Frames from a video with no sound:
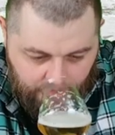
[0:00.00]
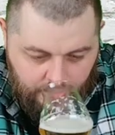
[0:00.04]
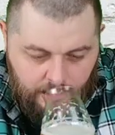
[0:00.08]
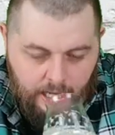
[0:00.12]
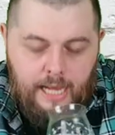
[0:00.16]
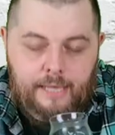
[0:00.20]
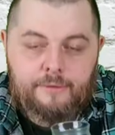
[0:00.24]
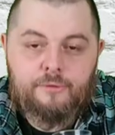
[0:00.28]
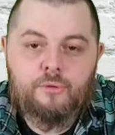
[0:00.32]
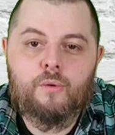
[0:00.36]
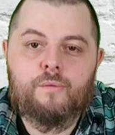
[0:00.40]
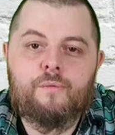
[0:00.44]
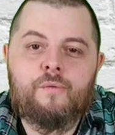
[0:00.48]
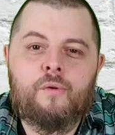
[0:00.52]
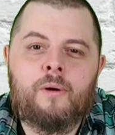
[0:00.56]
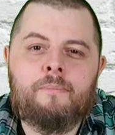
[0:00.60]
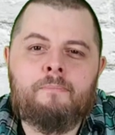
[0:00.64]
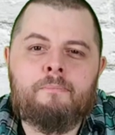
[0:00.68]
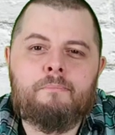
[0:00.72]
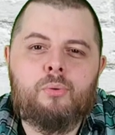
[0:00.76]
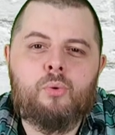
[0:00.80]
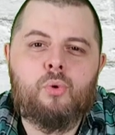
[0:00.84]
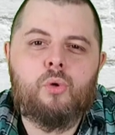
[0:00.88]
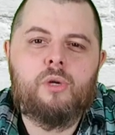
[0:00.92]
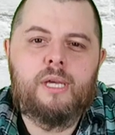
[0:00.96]
Also
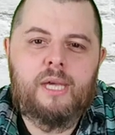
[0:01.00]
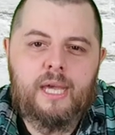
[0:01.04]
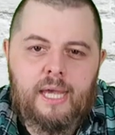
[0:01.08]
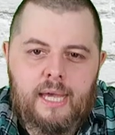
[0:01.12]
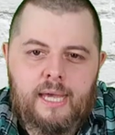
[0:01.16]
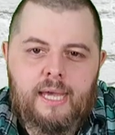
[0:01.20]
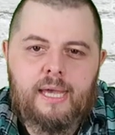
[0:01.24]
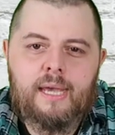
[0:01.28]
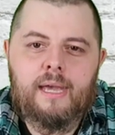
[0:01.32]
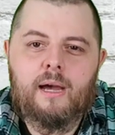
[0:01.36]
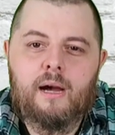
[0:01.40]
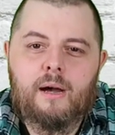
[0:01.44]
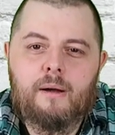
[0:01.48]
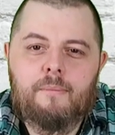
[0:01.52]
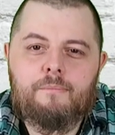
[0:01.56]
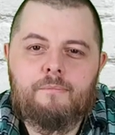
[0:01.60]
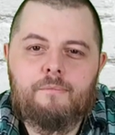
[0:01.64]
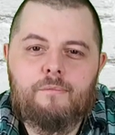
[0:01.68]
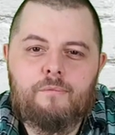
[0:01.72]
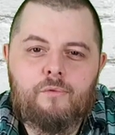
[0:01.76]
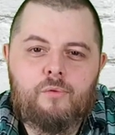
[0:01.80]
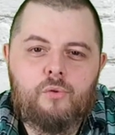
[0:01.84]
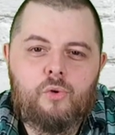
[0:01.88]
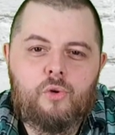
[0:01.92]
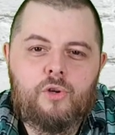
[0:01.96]
vom Bouquet her
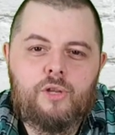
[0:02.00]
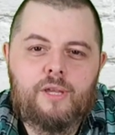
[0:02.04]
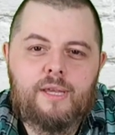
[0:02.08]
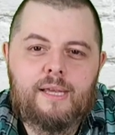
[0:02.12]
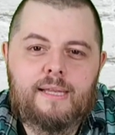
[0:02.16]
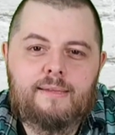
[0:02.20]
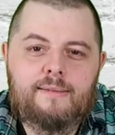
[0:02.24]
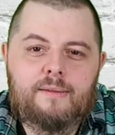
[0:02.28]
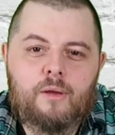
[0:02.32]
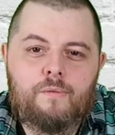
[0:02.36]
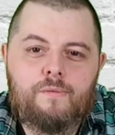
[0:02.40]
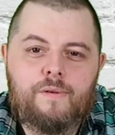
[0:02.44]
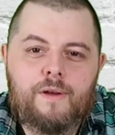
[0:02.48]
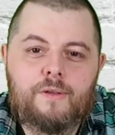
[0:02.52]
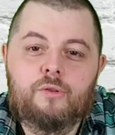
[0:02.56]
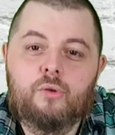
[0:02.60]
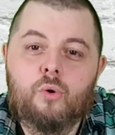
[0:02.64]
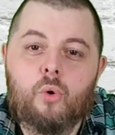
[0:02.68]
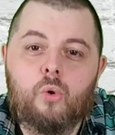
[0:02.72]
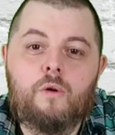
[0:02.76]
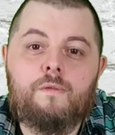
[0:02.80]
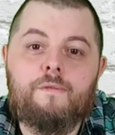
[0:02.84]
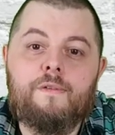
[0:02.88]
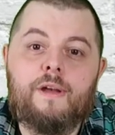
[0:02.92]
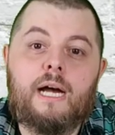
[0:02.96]
würde ich jetzt auf was
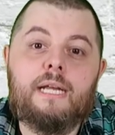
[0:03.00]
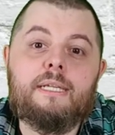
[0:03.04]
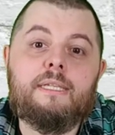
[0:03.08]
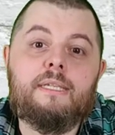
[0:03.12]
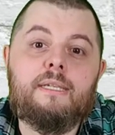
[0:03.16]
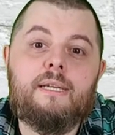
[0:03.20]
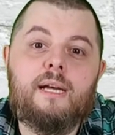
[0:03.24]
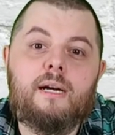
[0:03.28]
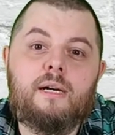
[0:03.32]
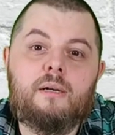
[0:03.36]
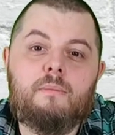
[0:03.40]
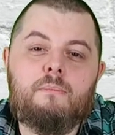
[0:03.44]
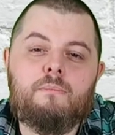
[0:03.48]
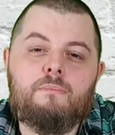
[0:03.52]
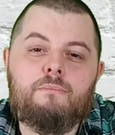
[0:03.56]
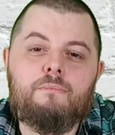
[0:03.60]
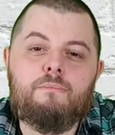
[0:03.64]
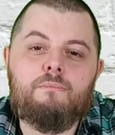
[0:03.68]
Hochwertigerem.